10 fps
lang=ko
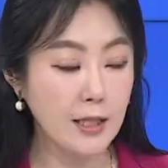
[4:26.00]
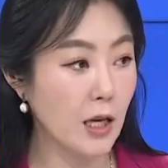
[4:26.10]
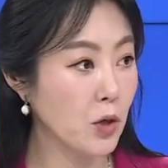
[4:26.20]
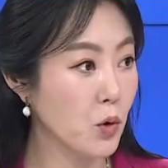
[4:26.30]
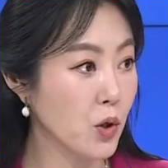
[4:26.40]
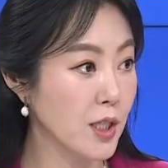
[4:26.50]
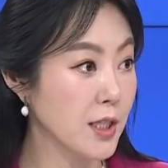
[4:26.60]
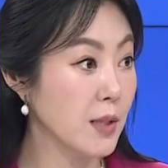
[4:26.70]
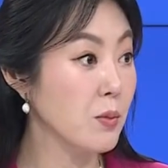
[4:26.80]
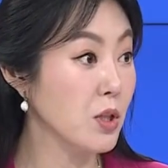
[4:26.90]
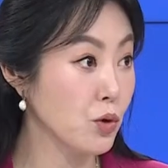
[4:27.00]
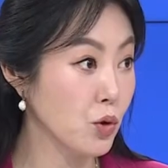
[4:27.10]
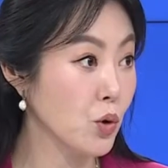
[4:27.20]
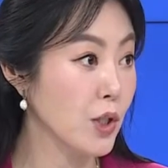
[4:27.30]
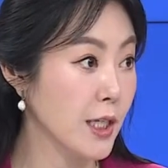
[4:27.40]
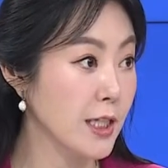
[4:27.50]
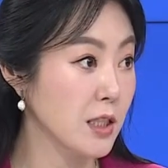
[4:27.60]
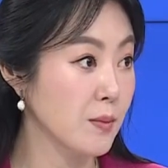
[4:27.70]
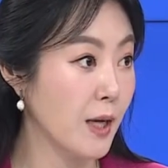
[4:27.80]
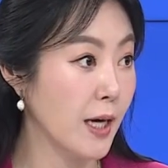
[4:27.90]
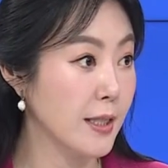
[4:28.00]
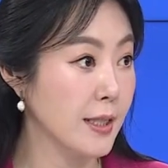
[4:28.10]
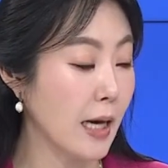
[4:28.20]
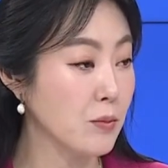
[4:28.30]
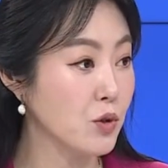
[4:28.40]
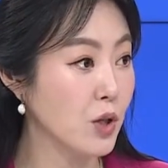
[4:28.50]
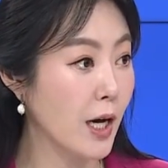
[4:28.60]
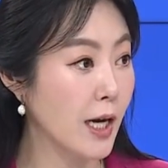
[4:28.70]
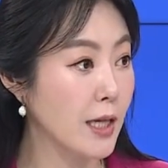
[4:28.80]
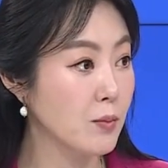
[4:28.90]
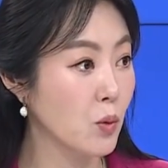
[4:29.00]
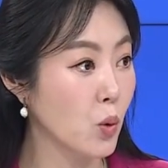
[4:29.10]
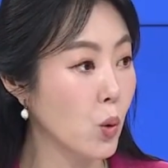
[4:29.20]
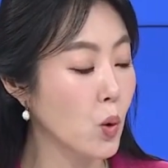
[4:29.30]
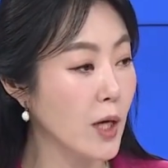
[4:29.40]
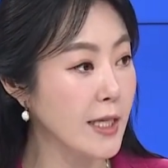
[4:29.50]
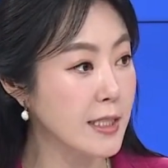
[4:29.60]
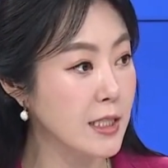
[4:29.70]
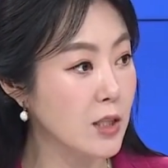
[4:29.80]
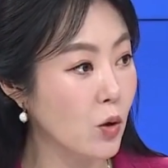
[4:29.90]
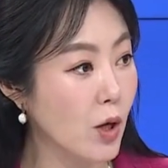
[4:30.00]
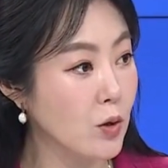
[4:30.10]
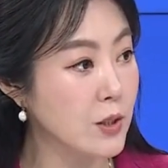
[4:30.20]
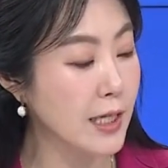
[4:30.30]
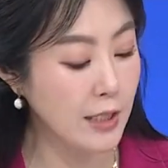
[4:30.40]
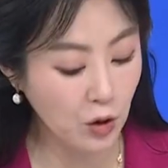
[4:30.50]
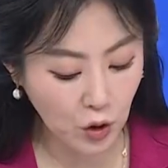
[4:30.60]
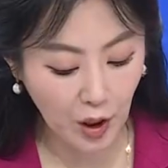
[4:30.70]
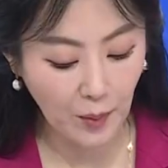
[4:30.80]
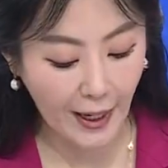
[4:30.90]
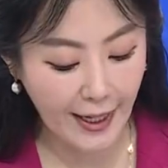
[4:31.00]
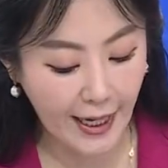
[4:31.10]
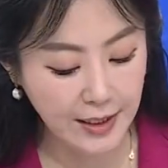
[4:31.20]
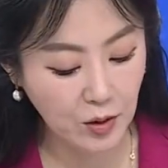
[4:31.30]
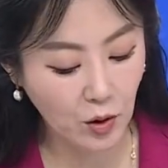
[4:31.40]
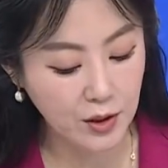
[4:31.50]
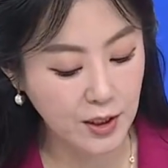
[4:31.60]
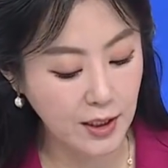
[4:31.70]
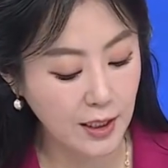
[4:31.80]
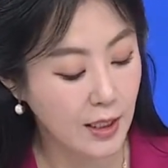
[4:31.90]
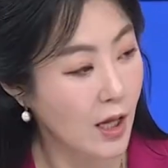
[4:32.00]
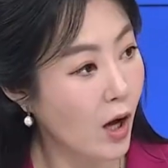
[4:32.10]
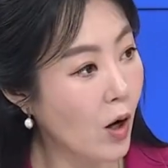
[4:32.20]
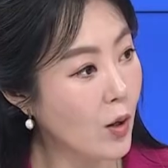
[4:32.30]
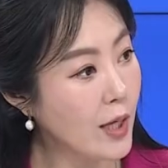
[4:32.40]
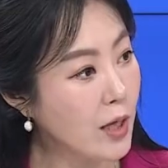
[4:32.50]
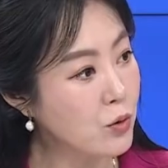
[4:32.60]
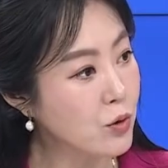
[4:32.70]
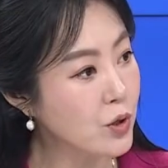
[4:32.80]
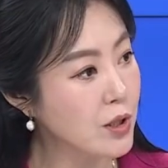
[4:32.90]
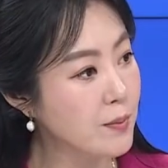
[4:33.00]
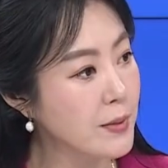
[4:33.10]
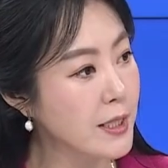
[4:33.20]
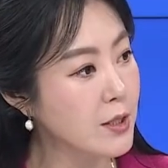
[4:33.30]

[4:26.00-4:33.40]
내려오기는 힘들 수도 있겠지만 당분간 뭐 고공행진을 이어갈 것이다 이렇게 봐야 하는 건지 어, 향후 금리